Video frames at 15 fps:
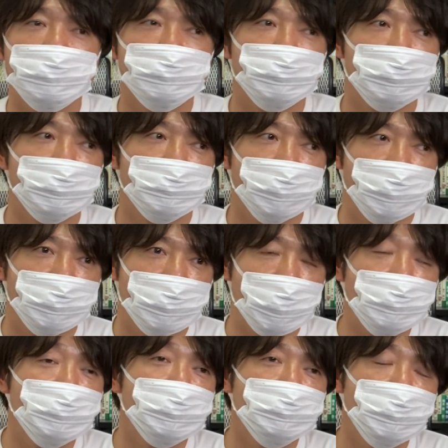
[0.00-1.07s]
その
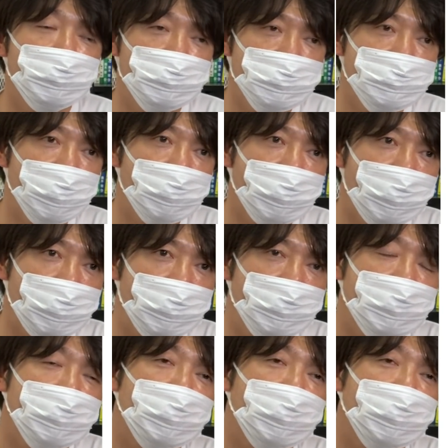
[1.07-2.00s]
過去も含めて、